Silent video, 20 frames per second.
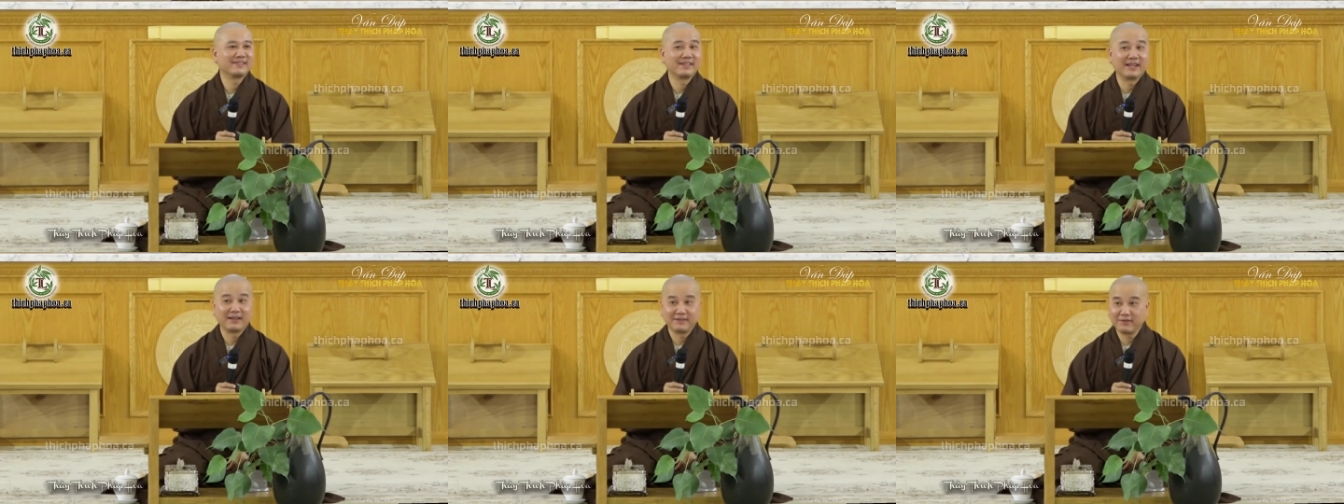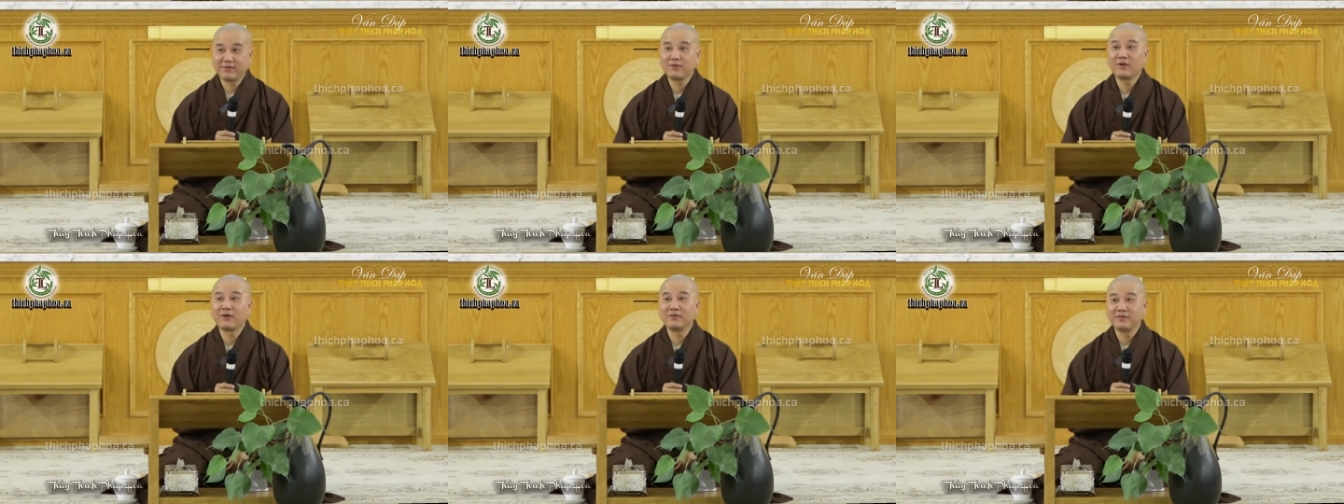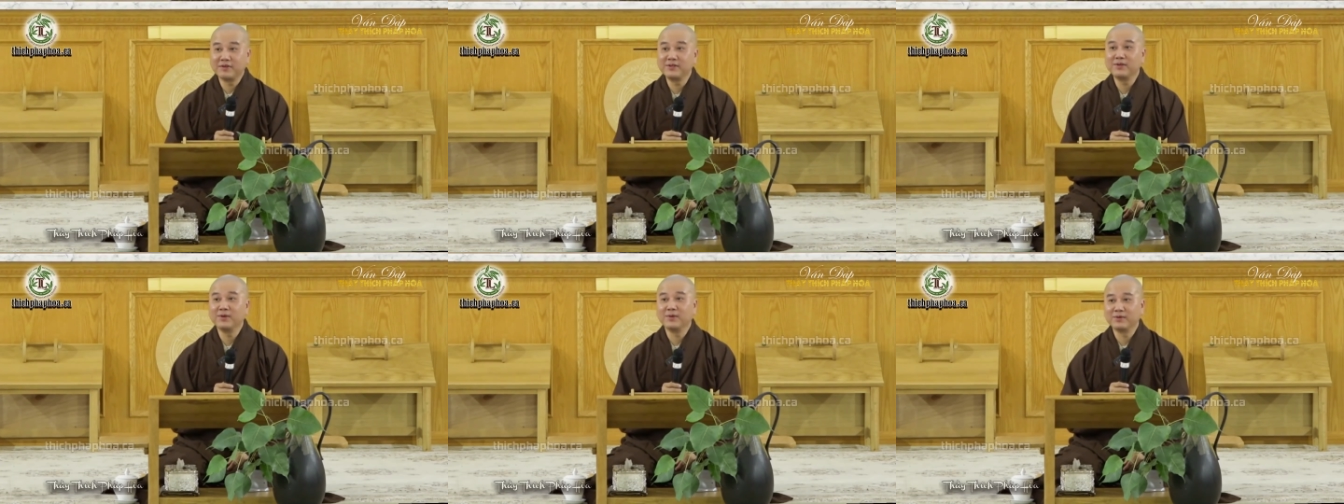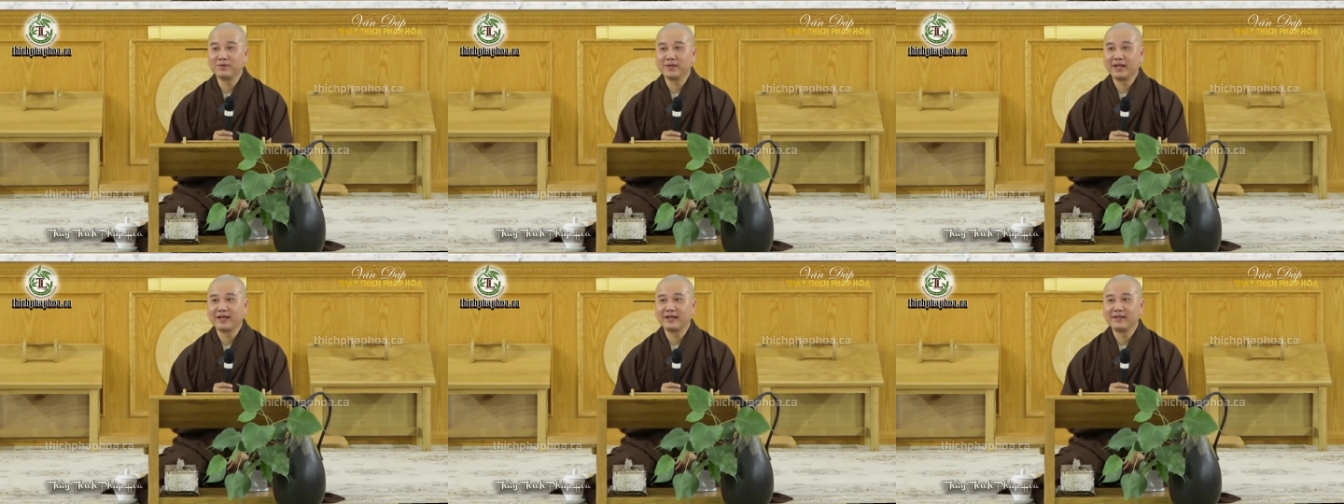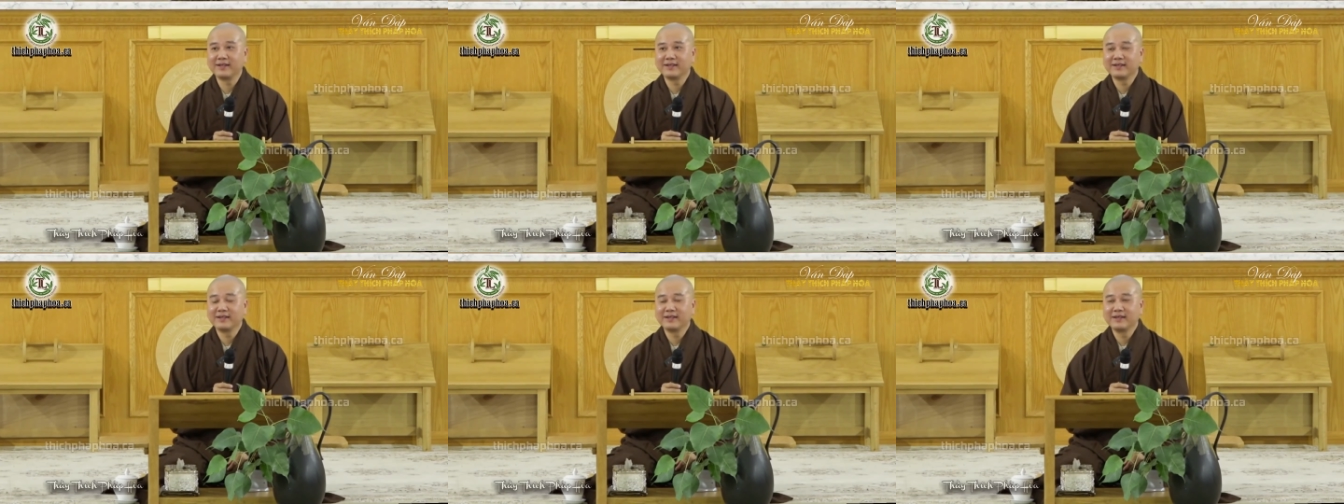Đó, Pháp Hòa ví dụ vậy.
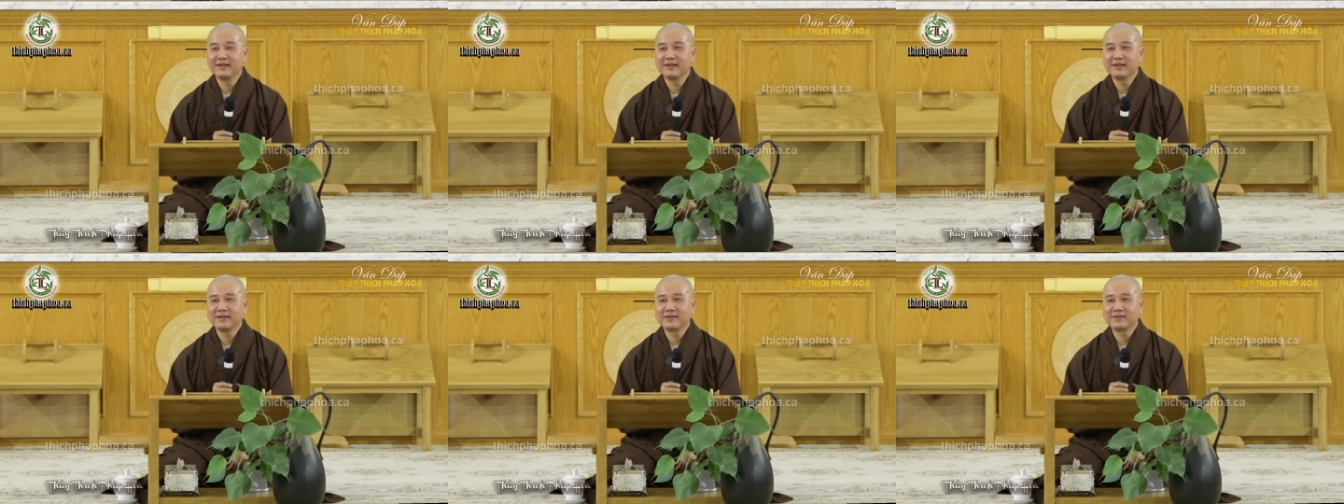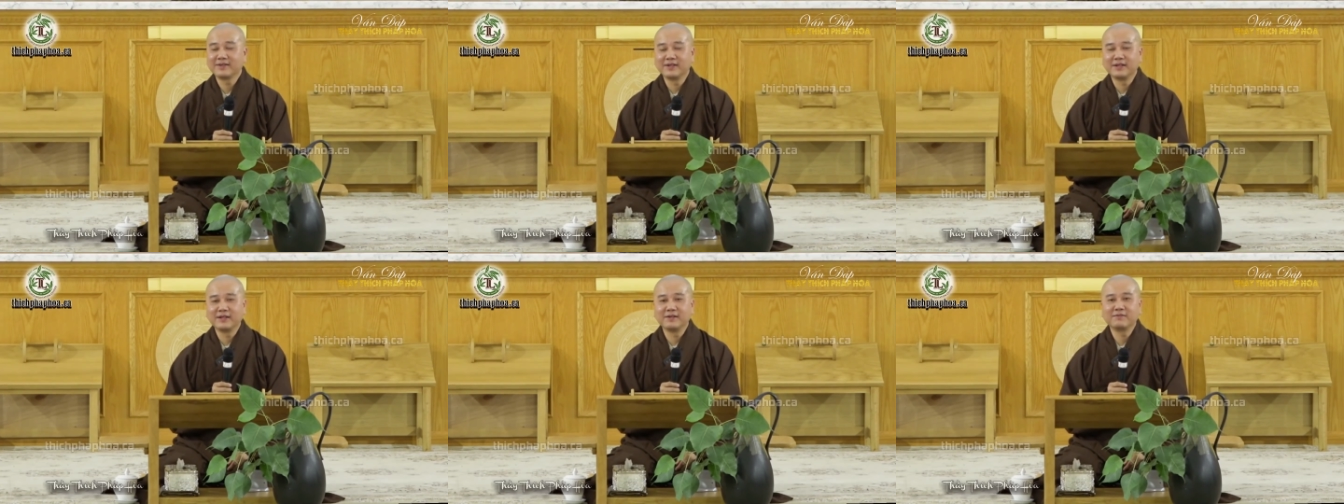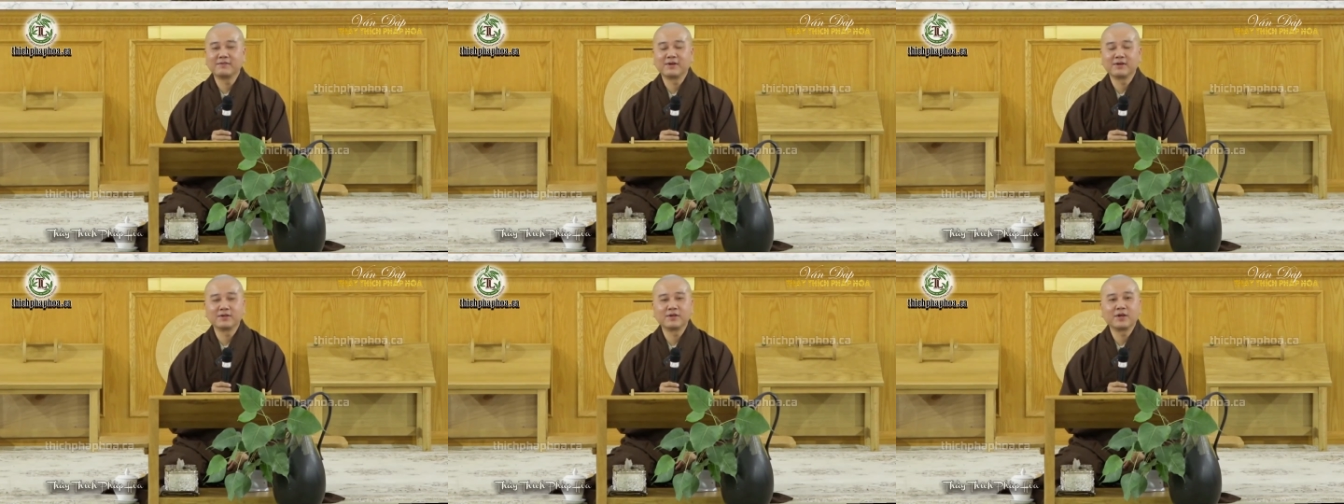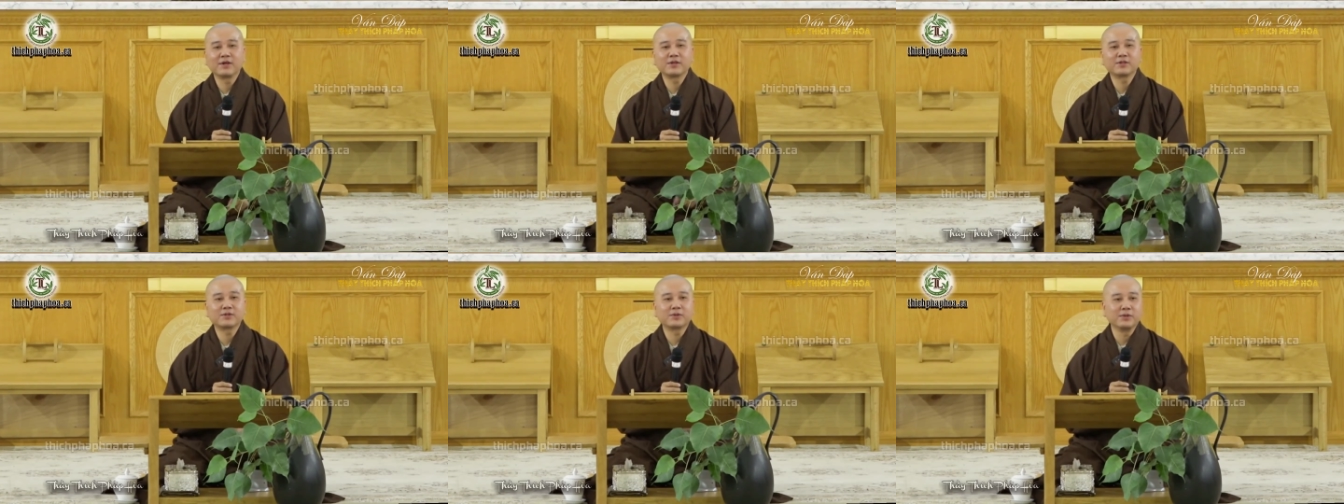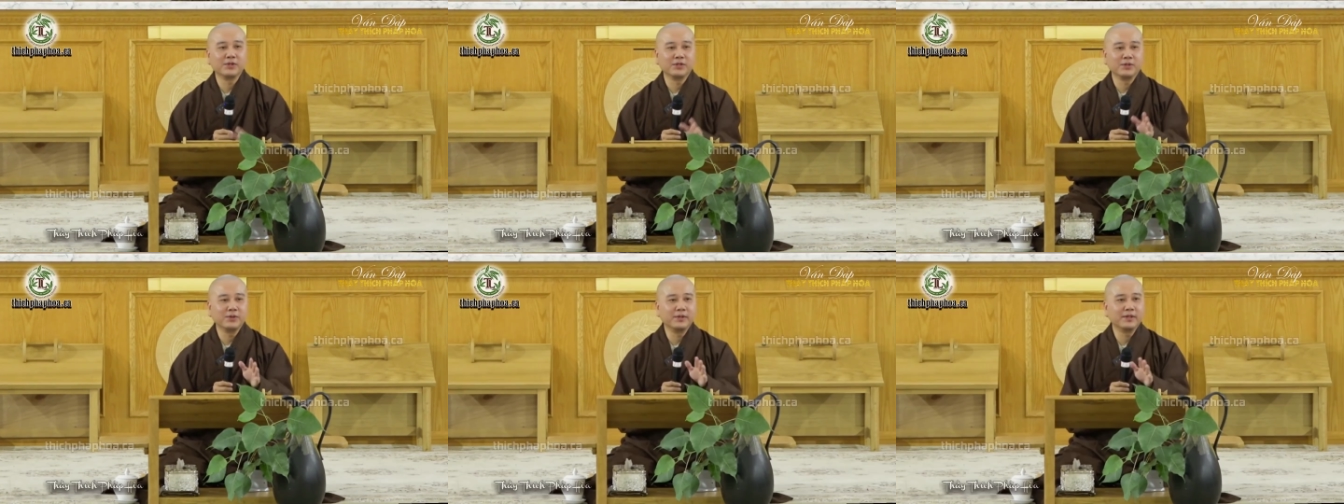Cho nên Phật nói
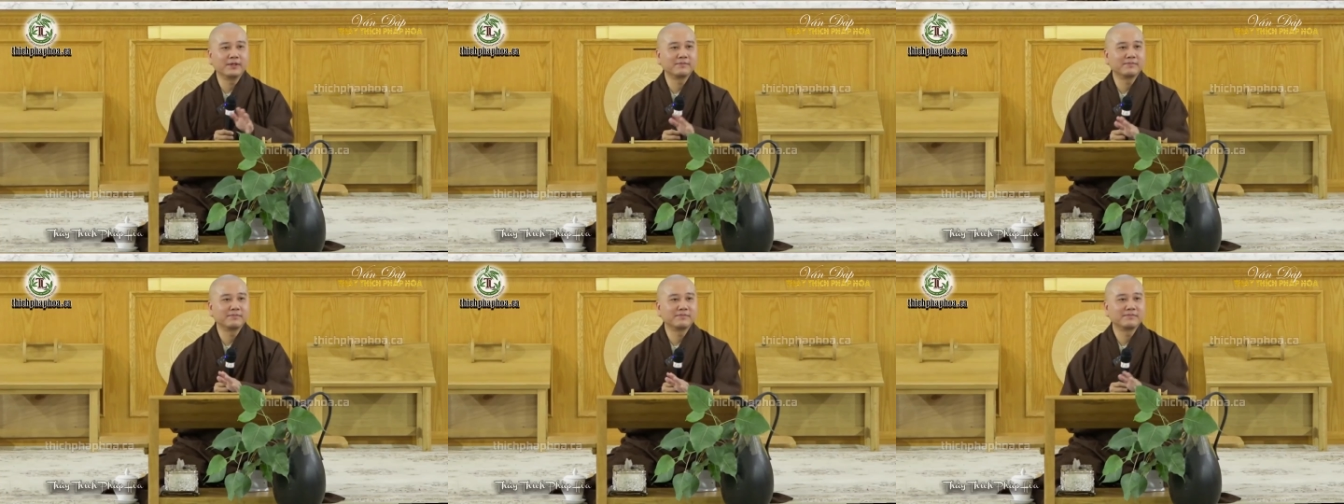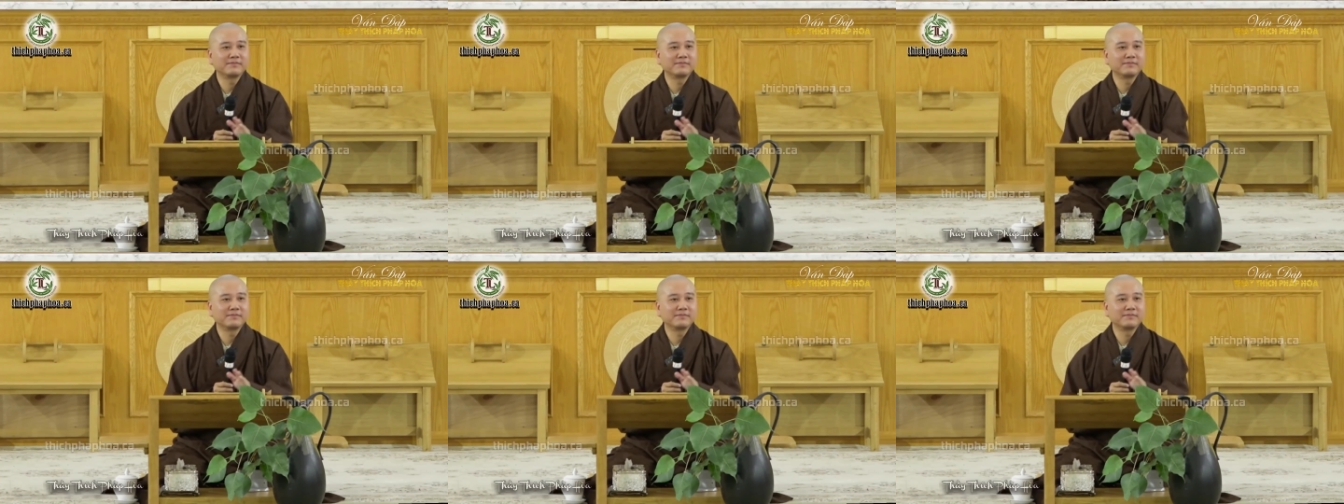tùy duyên.